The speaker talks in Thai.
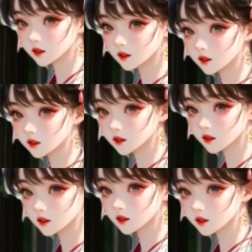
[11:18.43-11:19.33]
ของนิกาย
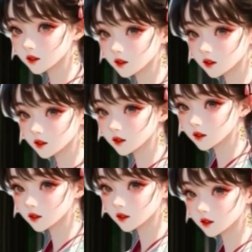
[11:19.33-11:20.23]
กระบี่สวรรค์ได้อย่าง
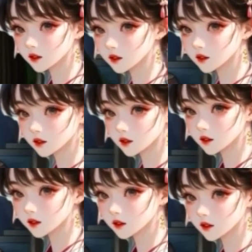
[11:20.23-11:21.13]
นั้นหรือ
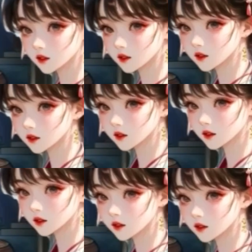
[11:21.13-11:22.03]
คงจะเป็นฉะน
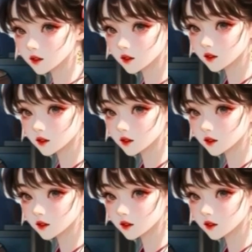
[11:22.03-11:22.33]
นั้นแหละ